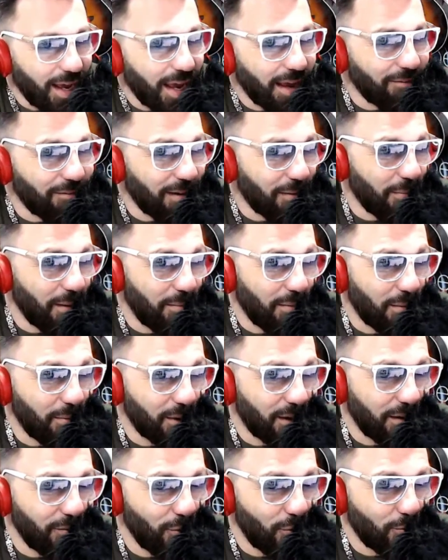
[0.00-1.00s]
Eh vabbè, ma
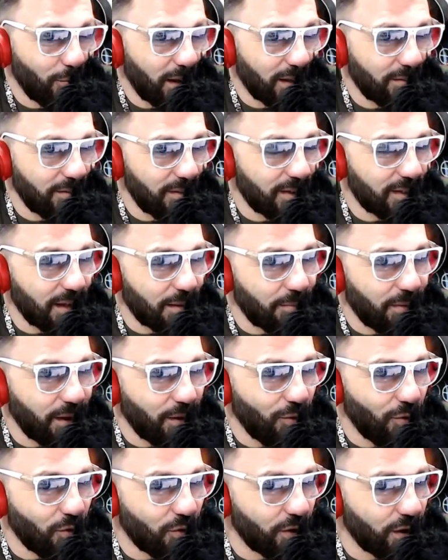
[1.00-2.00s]
perché voi non mi avete visto a
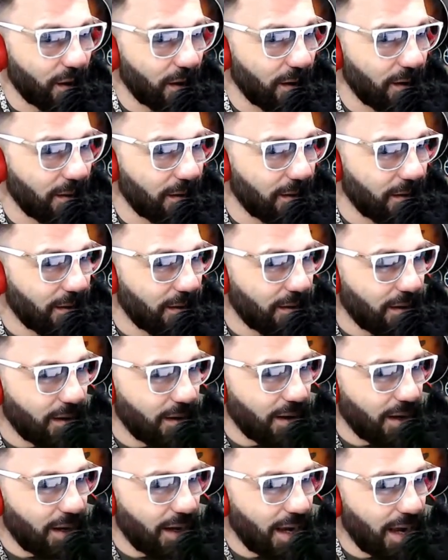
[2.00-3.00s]
me correre?
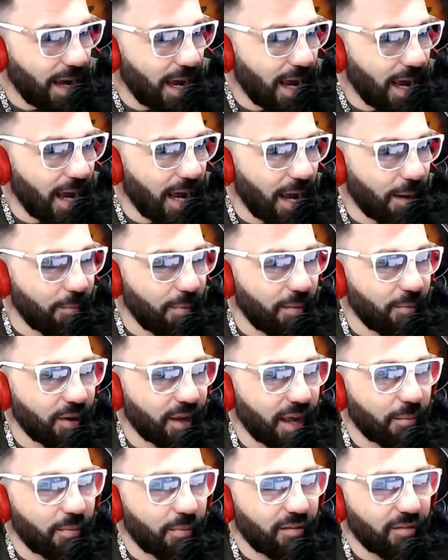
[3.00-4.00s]
A me mi
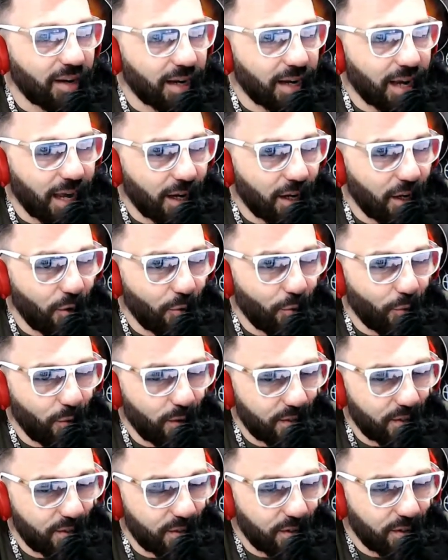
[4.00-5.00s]
chiamavano Carl
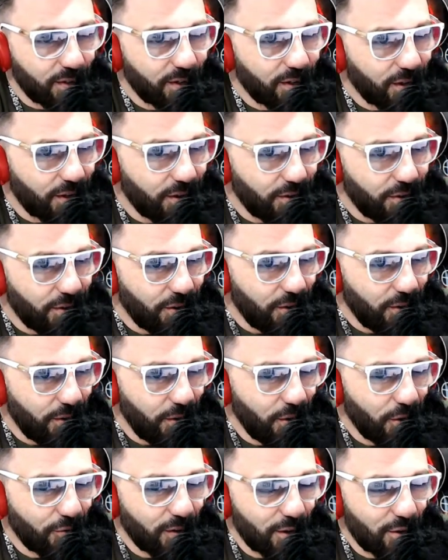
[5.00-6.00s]
Lewis.
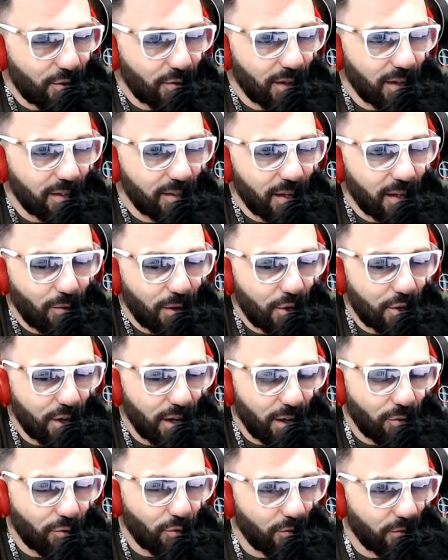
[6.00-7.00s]
Io faccio da 0 a
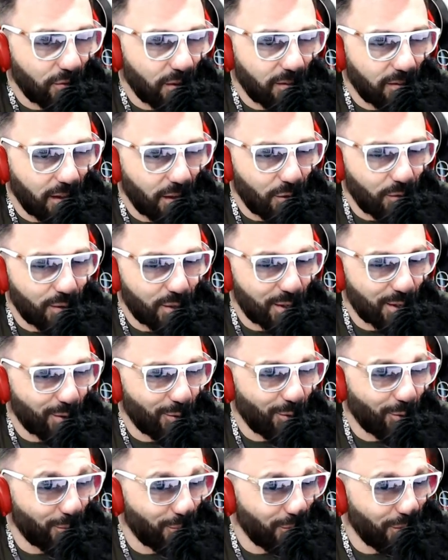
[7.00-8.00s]
100 in 39
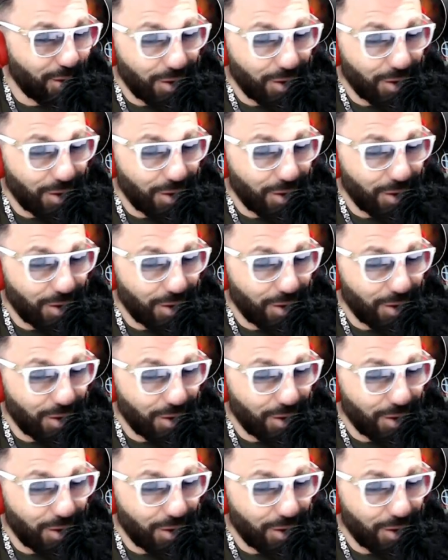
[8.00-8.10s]
secondi.